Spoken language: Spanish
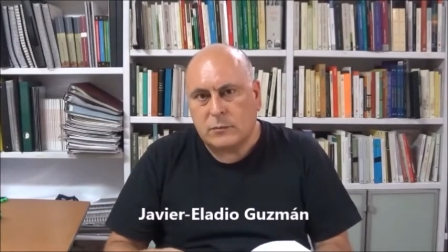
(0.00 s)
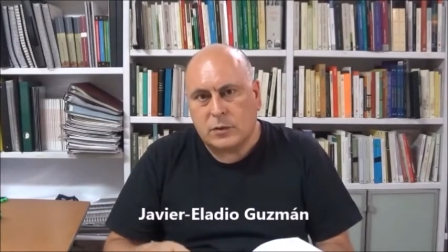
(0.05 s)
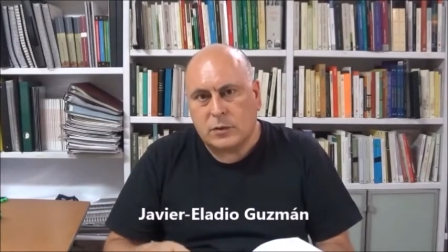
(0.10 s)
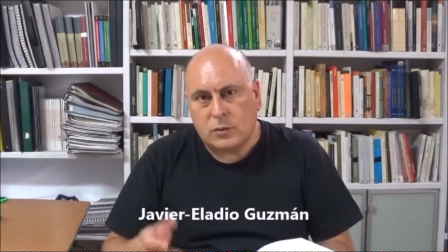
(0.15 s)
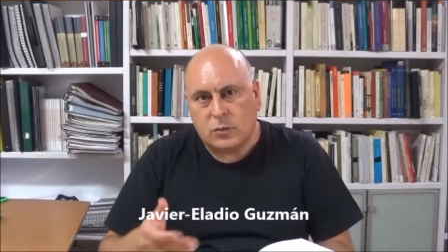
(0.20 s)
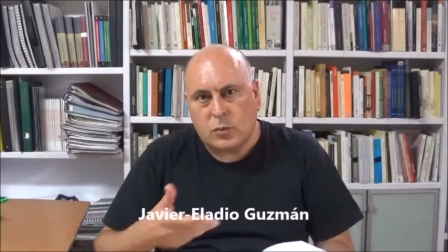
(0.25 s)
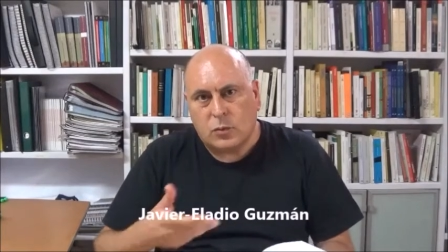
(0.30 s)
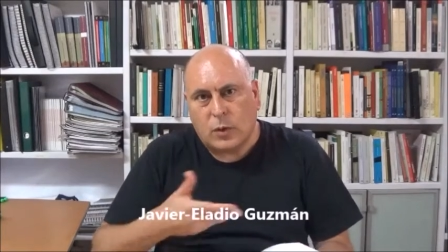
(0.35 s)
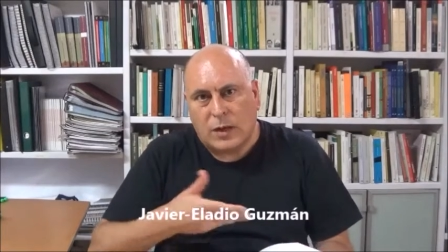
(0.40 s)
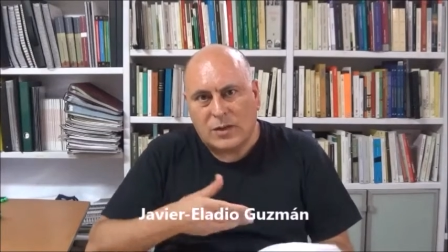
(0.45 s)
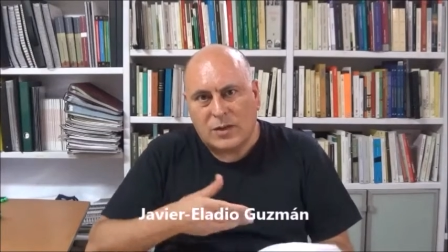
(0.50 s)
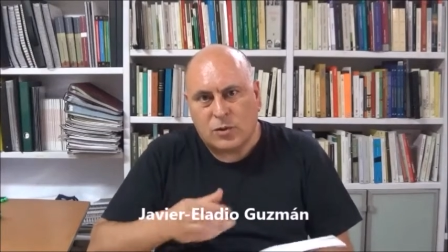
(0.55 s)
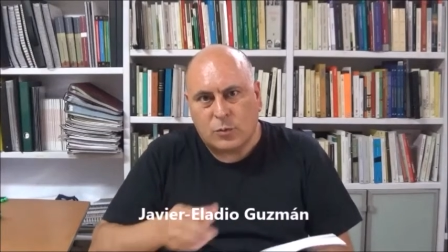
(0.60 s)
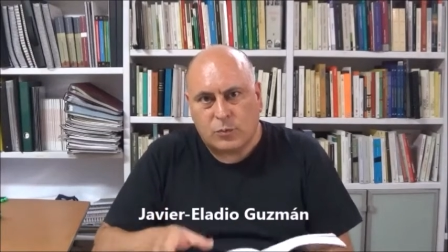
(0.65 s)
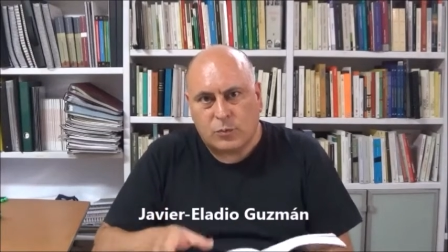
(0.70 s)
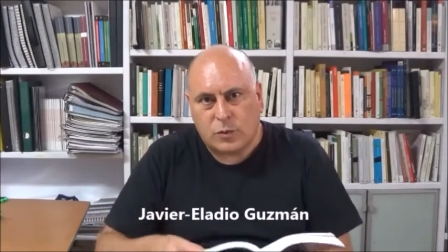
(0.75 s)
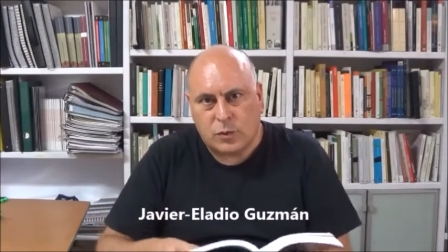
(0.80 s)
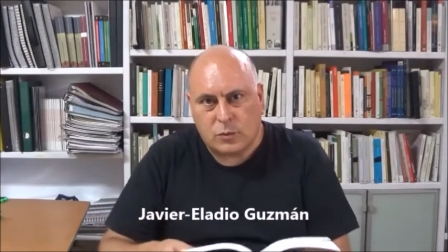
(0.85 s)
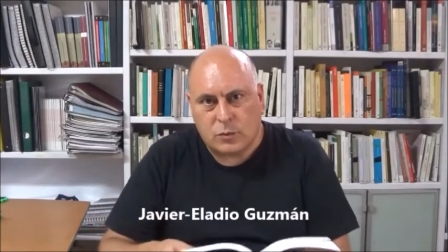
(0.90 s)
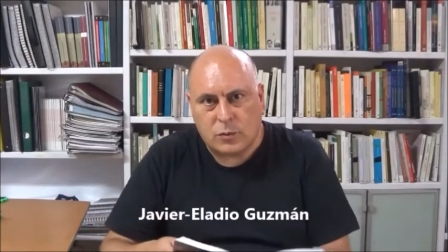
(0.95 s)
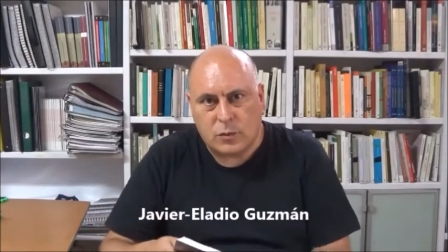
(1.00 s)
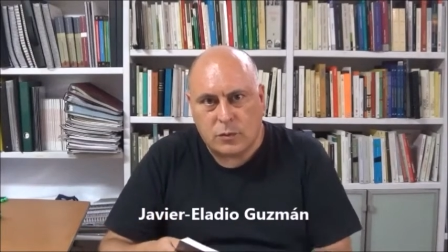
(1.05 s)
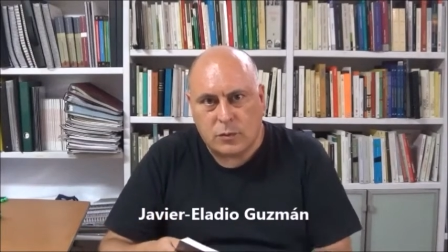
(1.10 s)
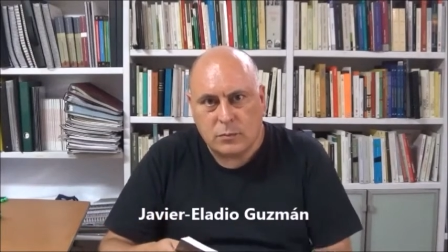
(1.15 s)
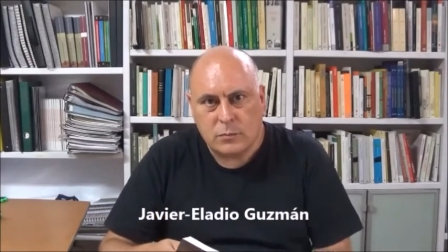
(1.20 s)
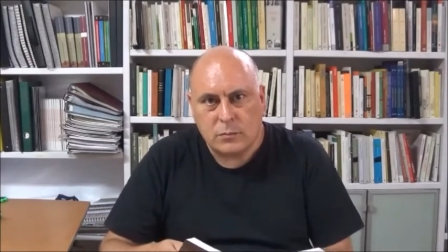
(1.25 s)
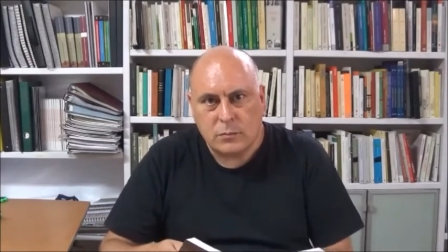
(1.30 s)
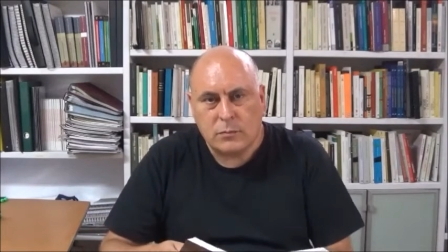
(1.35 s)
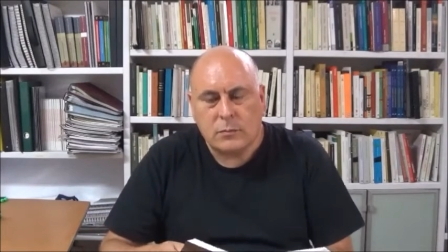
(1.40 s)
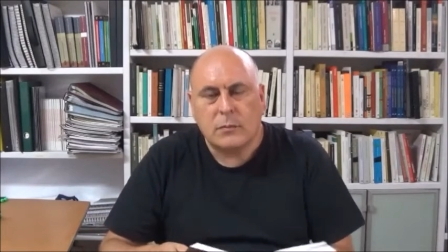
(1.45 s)
título al
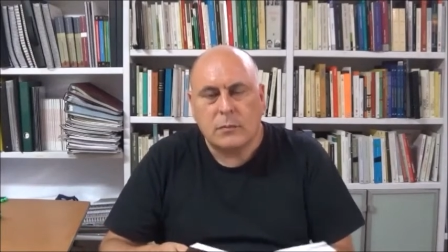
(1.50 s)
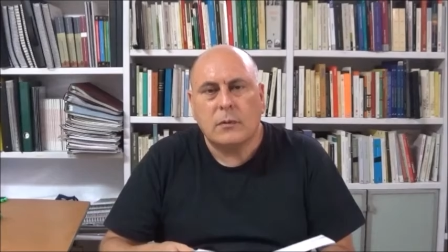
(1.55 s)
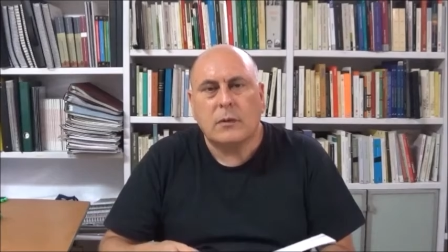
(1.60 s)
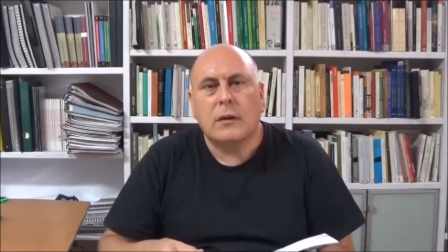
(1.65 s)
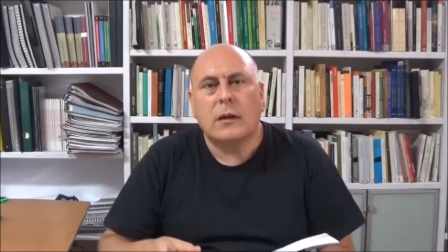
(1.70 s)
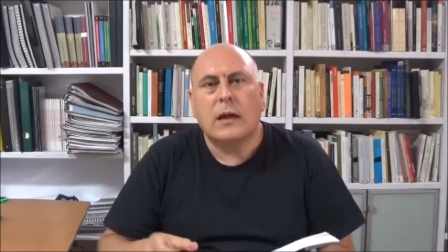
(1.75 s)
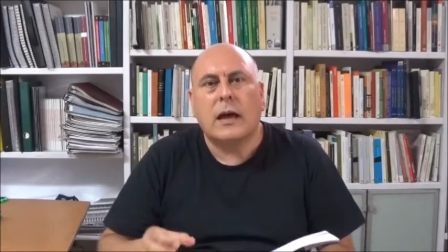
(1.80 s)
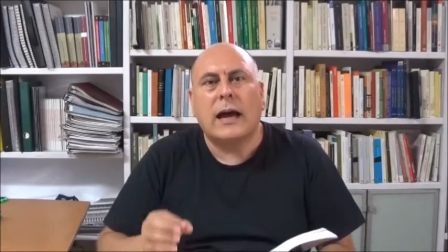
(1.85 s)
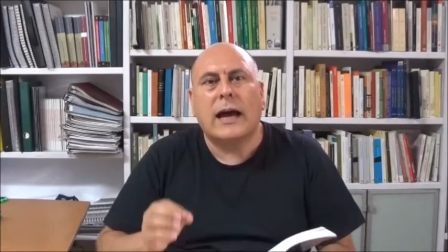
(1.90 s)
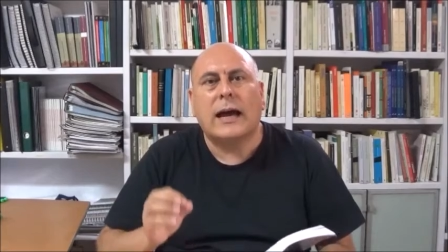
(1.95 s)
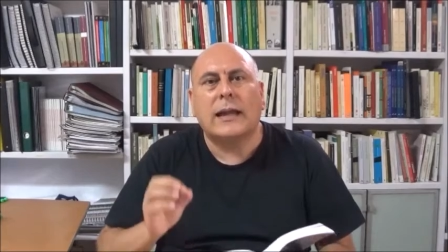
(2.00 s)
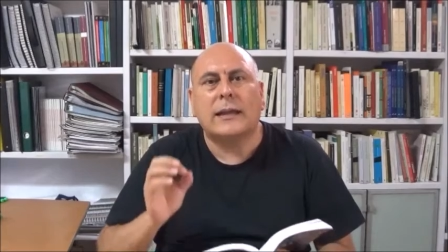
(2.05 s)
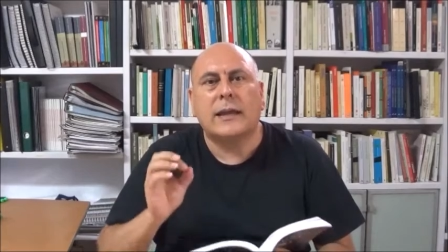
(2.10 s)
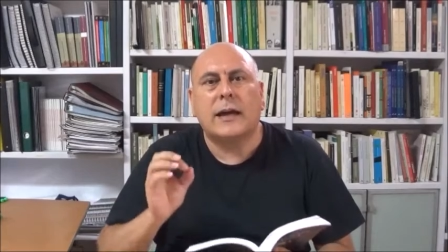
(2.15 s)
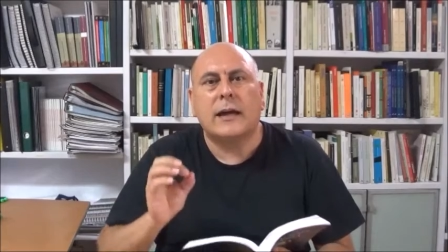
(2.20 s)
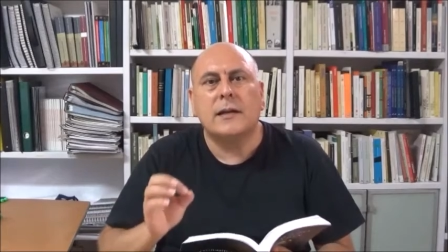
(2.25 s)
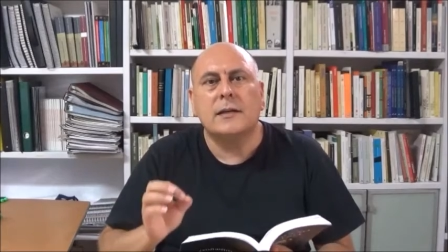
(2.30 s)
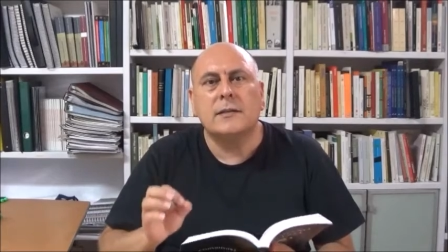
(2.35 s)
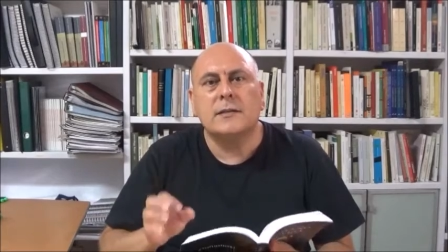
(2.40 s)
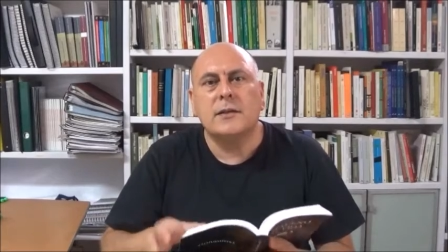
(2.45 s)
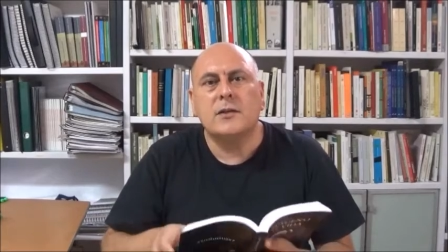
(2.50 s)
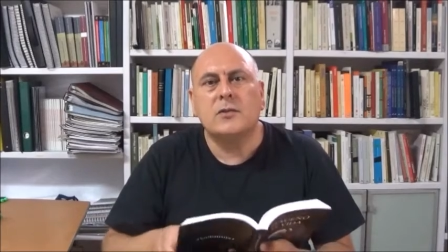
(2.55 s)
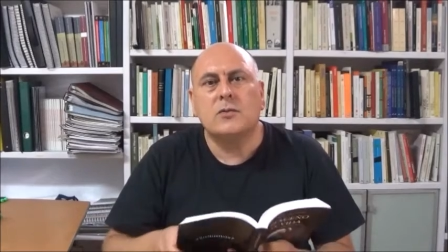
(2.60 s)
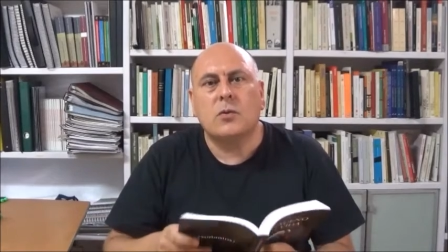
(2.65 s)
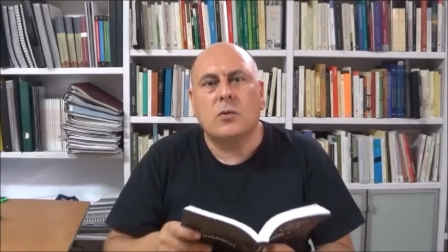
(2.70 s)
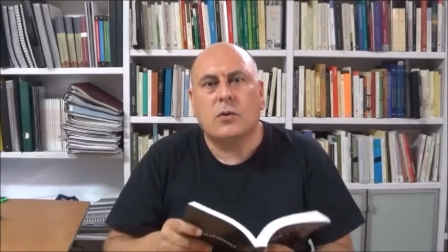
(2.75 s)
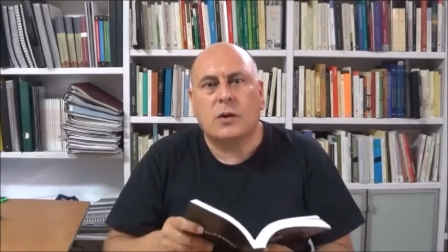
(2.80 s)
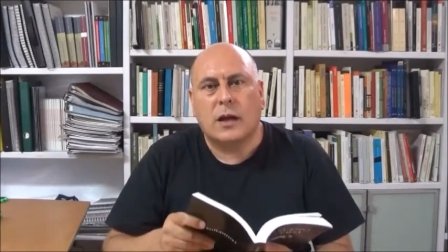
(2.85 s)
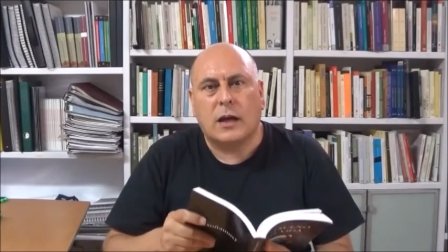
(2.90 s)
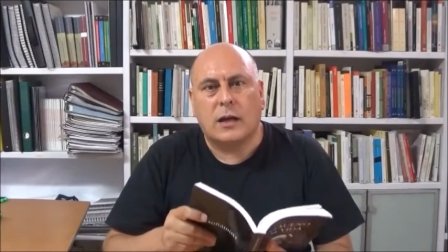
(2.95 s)
subtítulo. Análisis
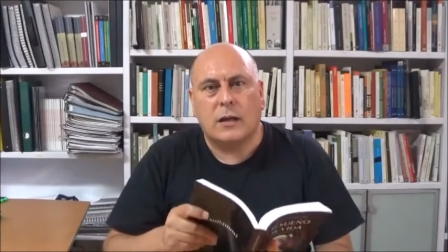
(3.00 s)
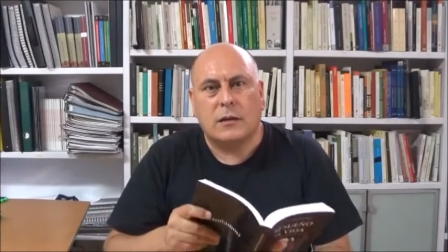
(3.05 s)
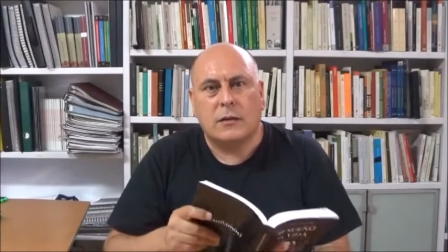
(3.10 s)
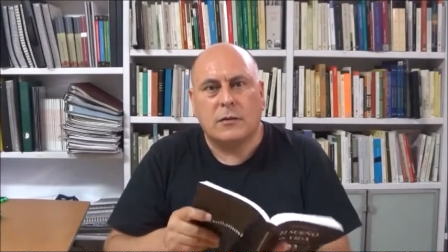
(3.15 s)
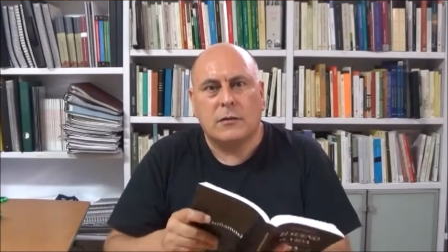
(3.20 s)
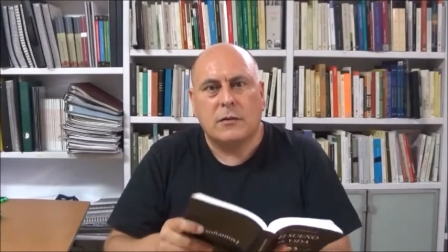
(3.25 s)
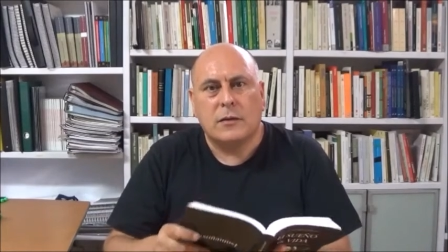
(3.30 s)
surreal.